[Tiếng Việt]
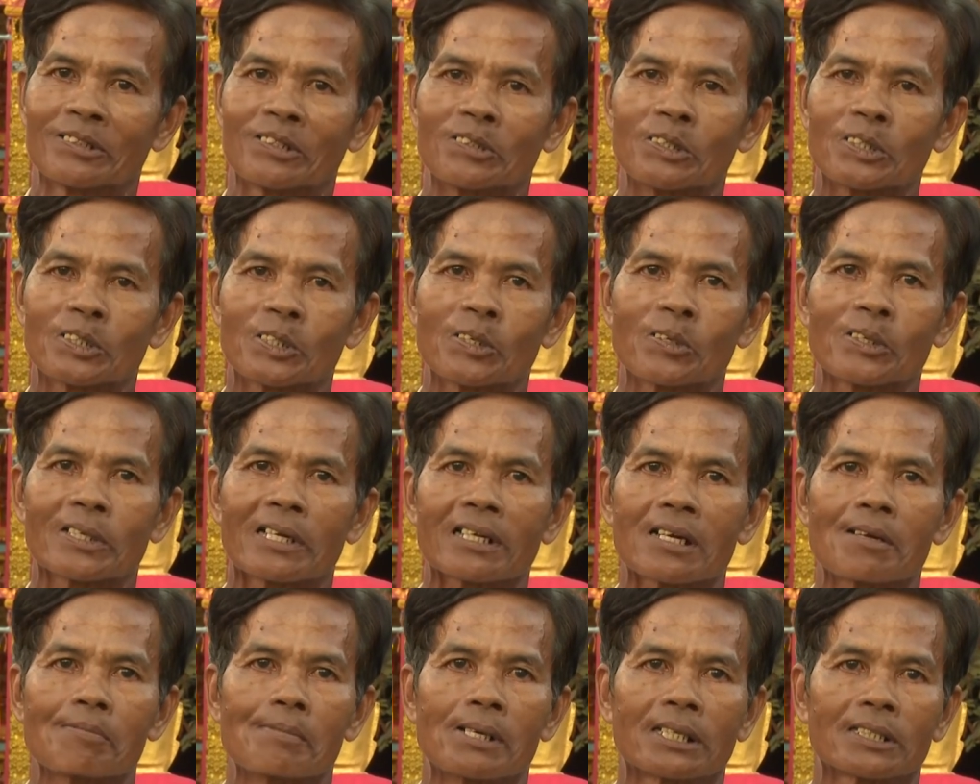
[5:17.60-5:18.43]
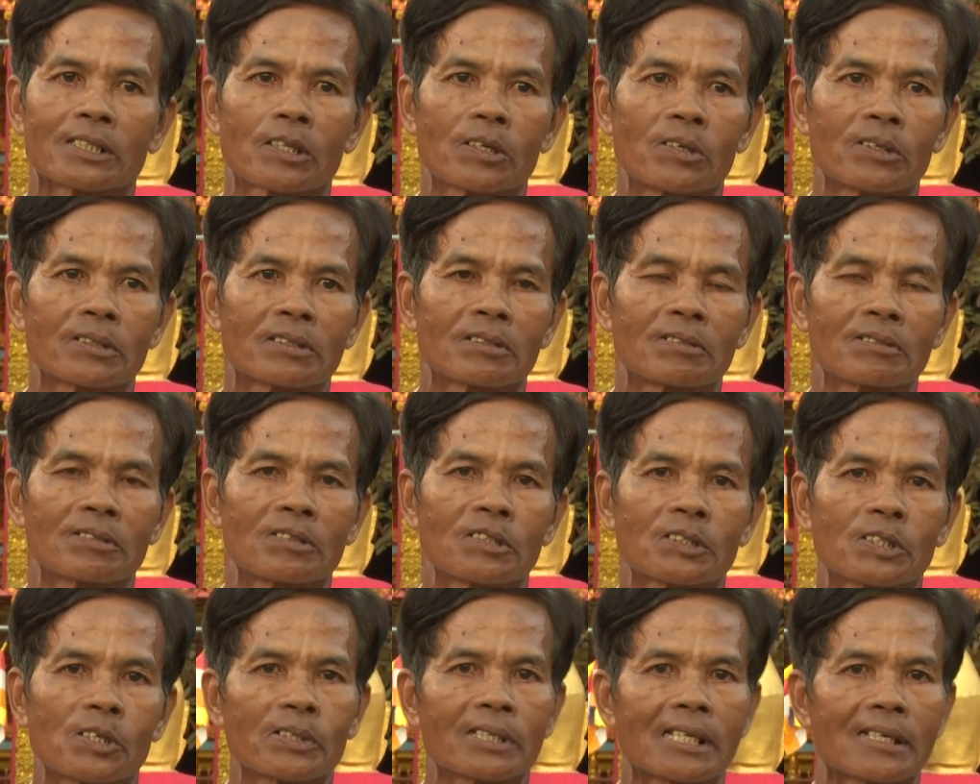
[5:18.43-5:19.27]
tụi tôi rất là mừng tôi
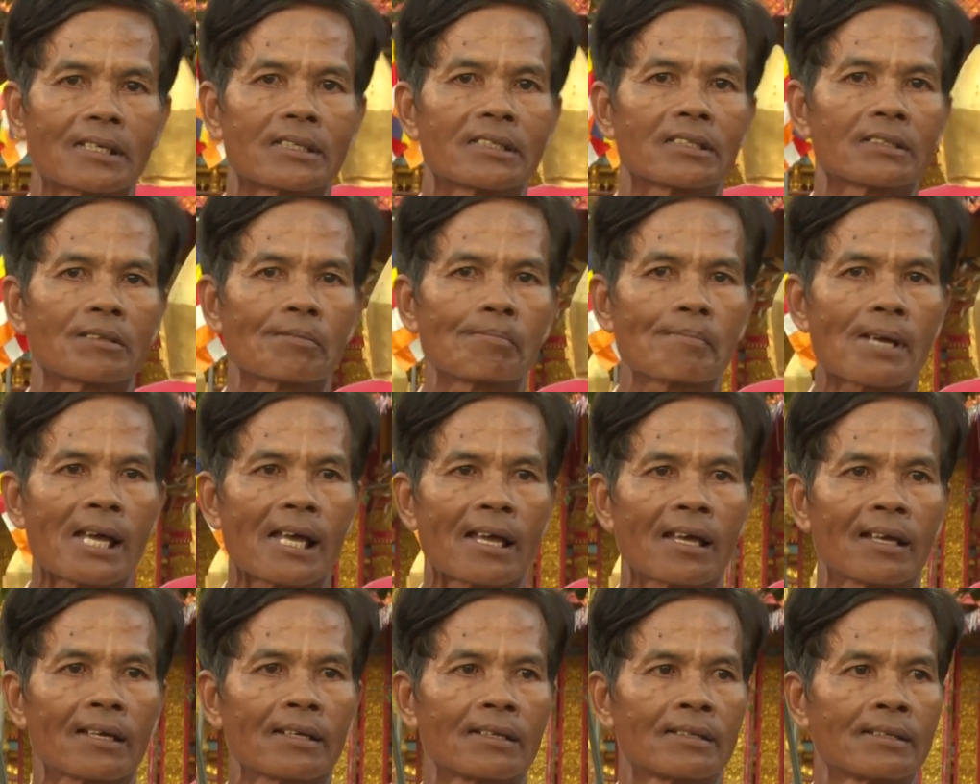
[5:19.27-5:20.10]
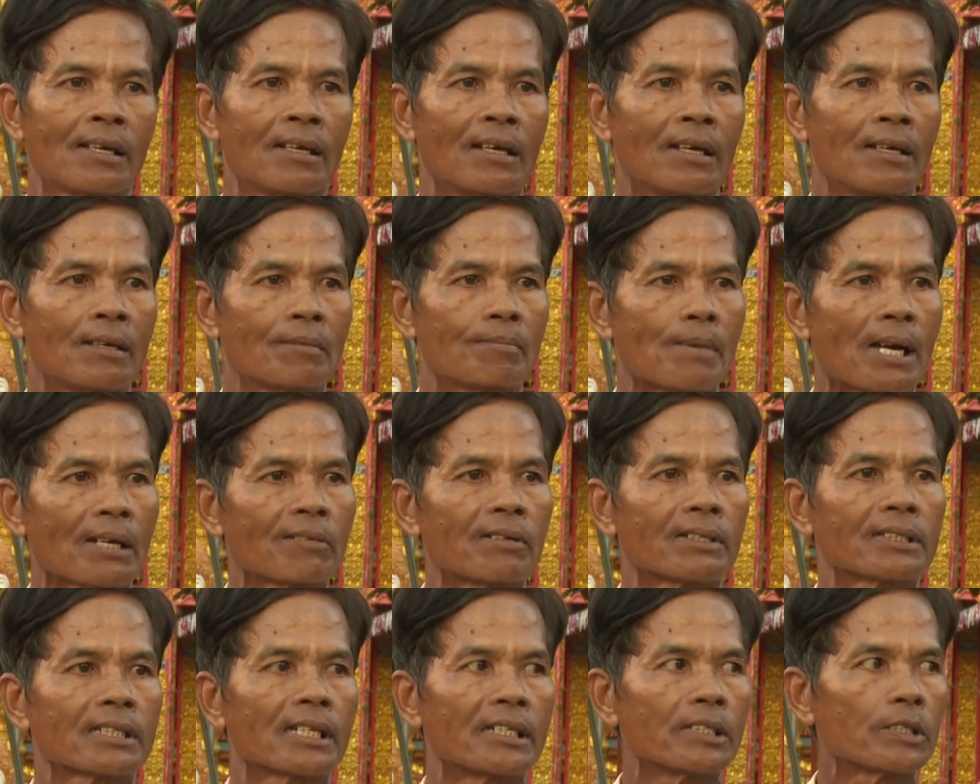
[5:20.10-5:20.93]
tụi tôi thì trong ban ban
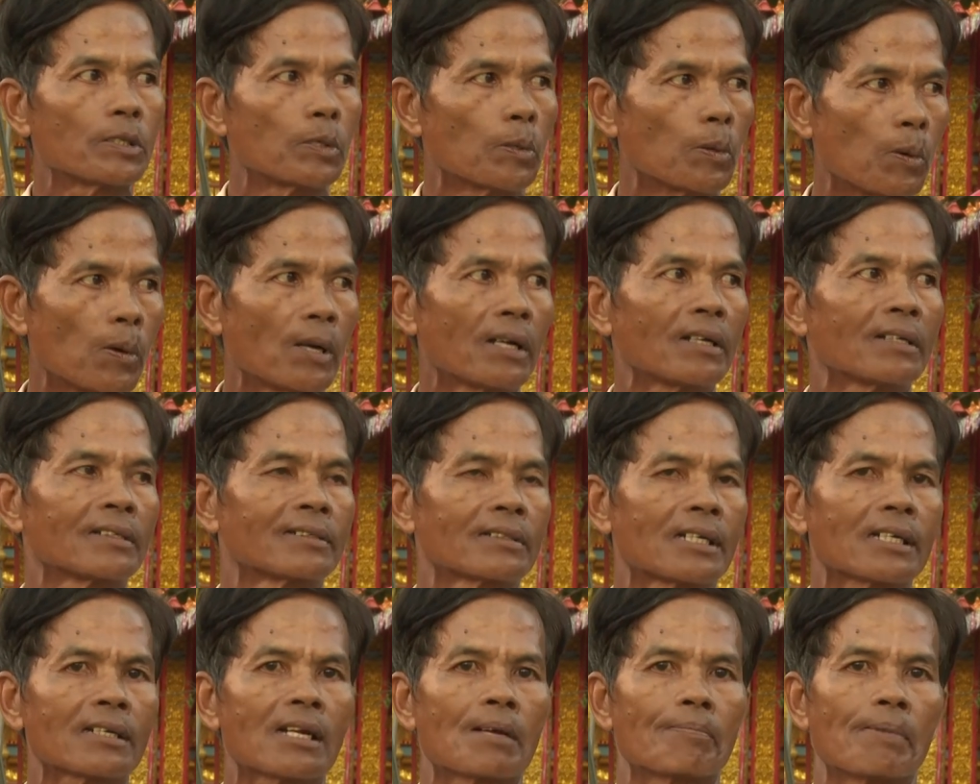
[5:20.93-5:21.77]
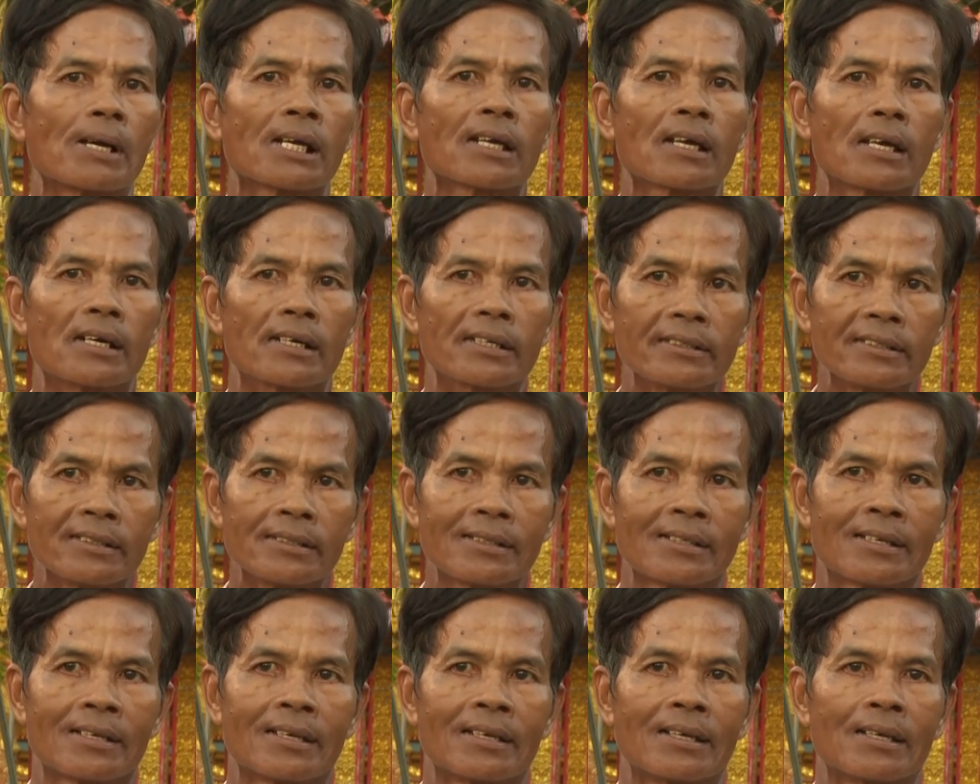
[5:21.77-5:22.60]
quản trị chùa rất là phấn khởi
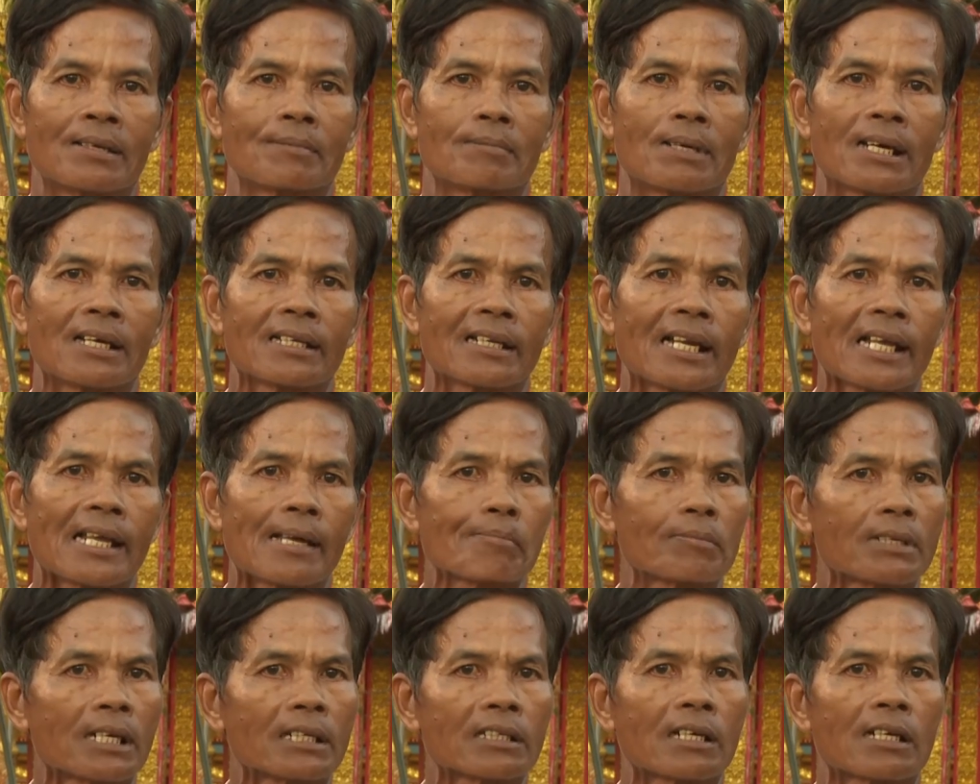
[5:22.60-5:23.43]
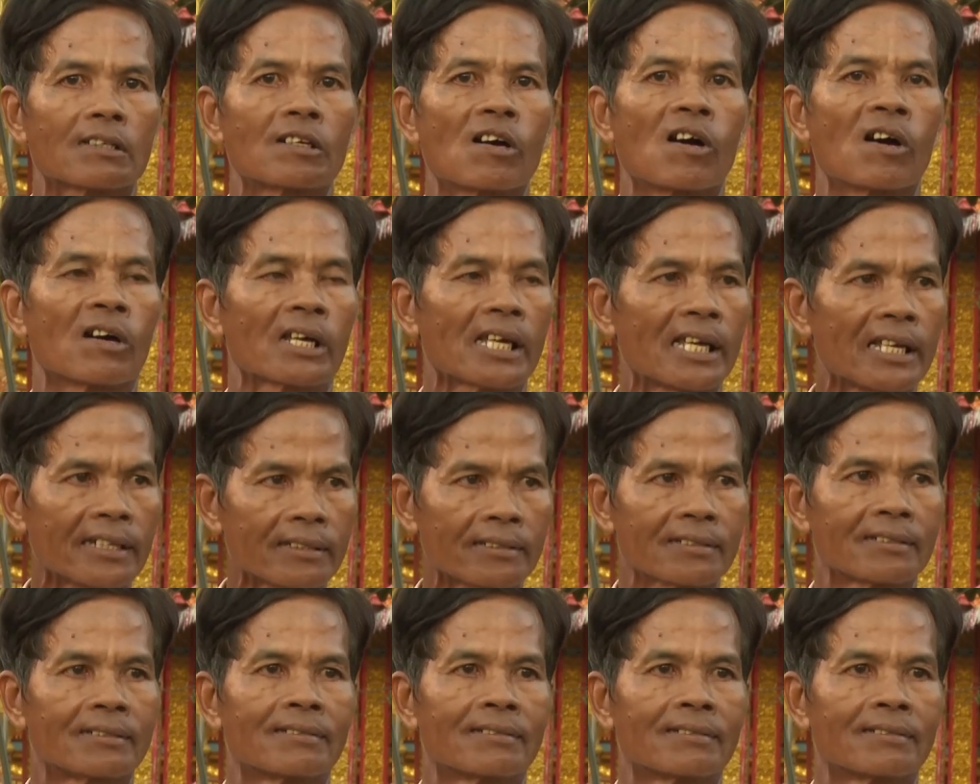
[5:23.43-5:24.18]
mà anh em rất là đoàn kết